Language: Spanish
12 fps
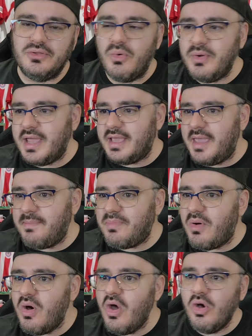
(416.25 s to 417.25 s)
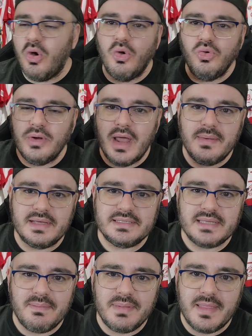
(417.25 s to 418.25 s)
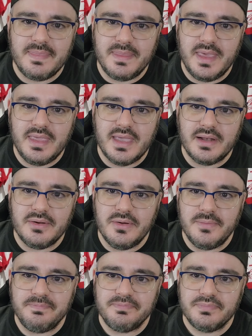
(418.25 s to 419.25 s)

Un equipo con una vasta plantilla, ¿no?